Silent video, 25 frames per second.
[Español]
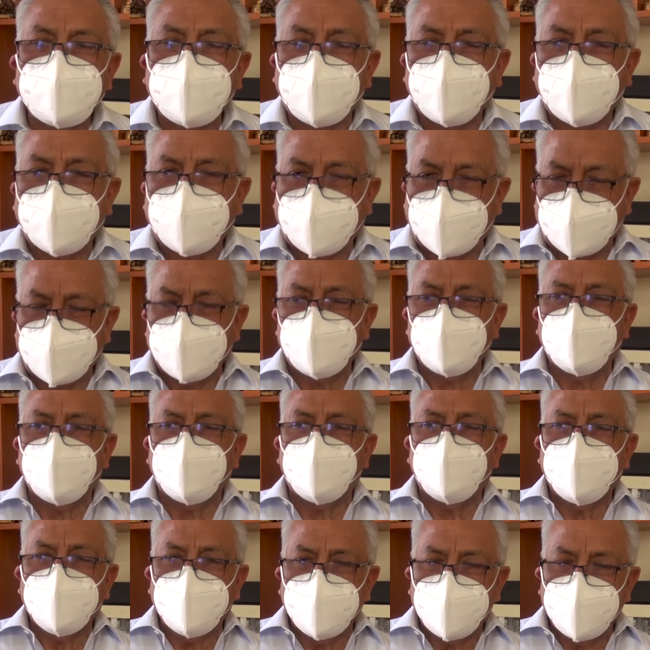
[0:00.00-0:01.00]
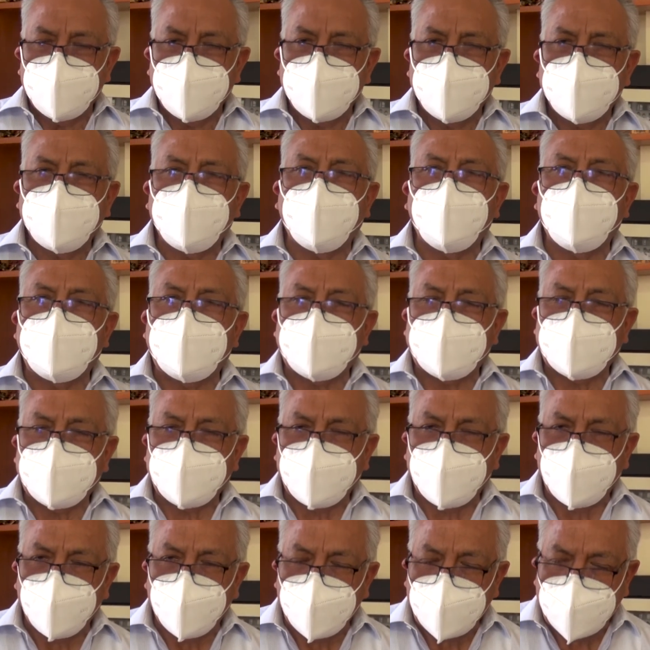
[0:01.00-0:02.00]
trabajando por la
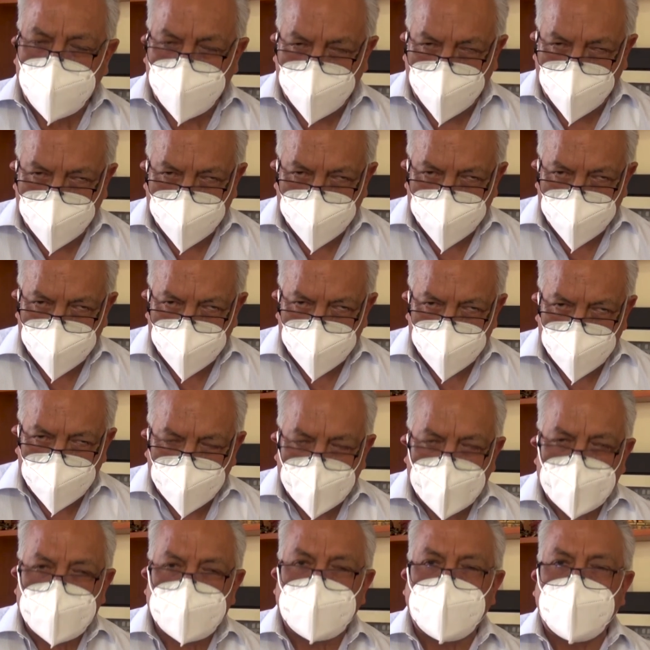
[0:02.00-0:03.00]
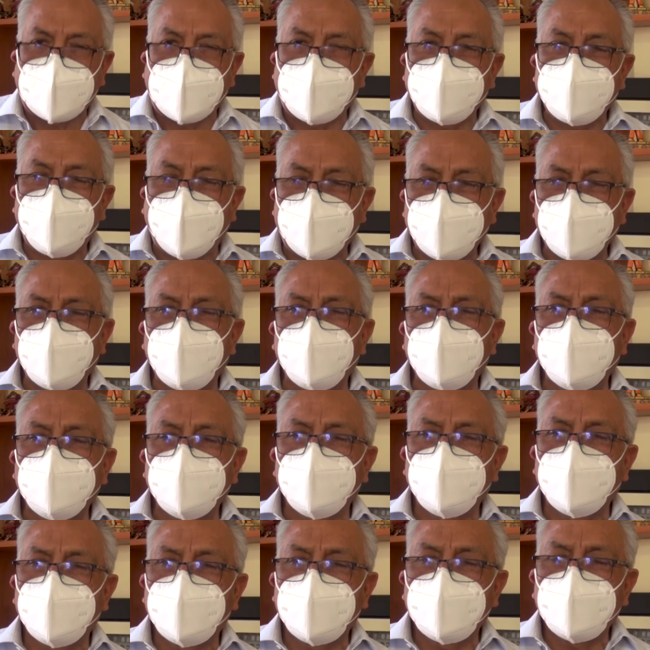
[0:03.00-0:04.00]
región Lima, de la mano
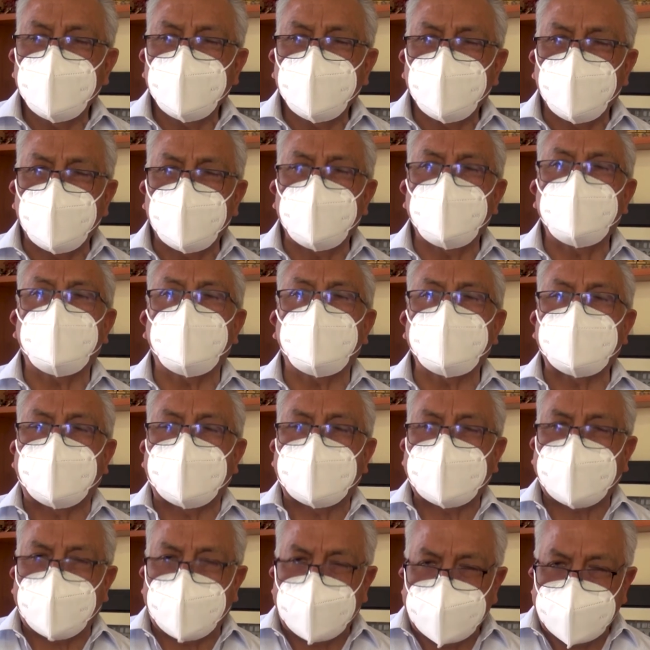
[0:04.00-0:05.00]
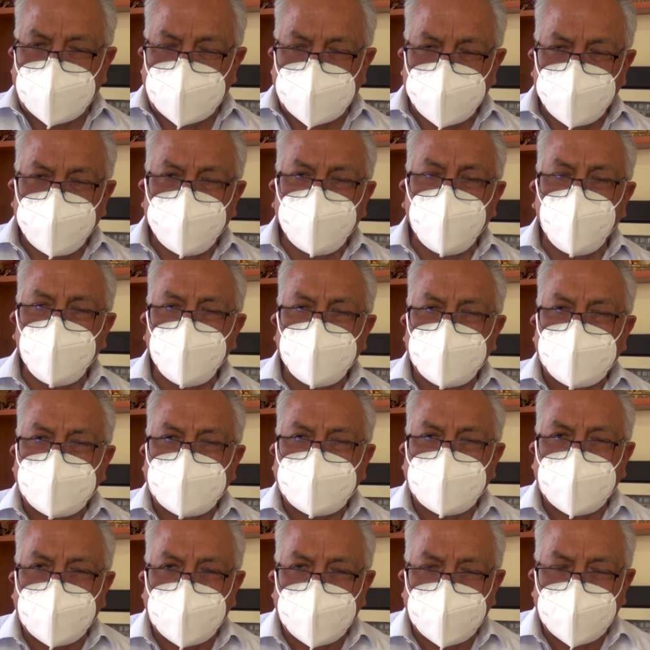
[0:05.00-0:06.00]
con nuestros alcaldes
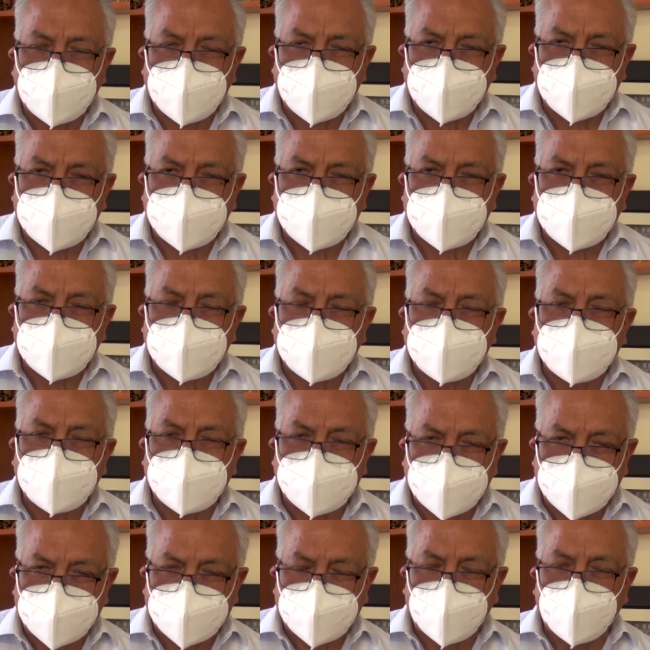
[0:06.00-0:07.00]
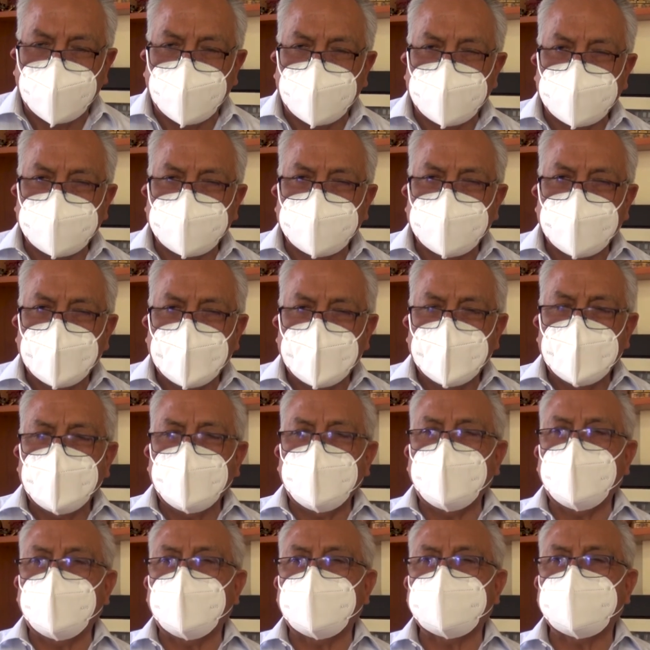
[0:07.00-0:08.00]
provinciales y distritales
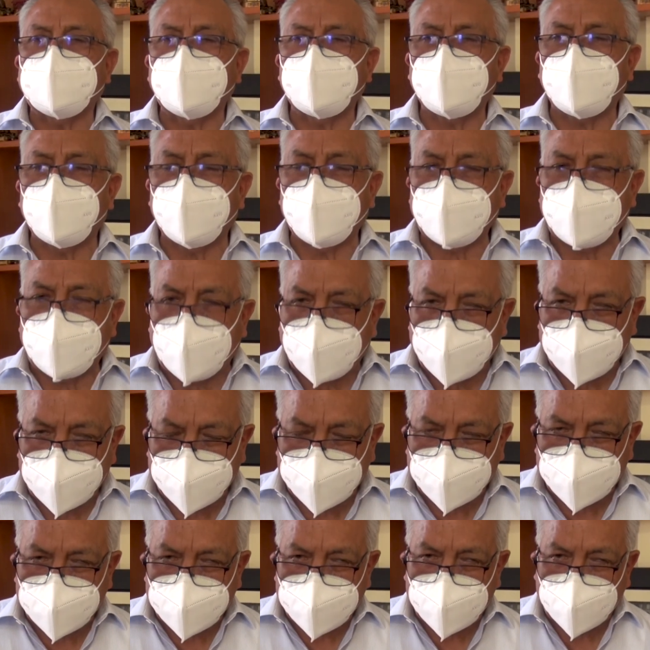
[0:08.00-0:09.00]
y las autoridades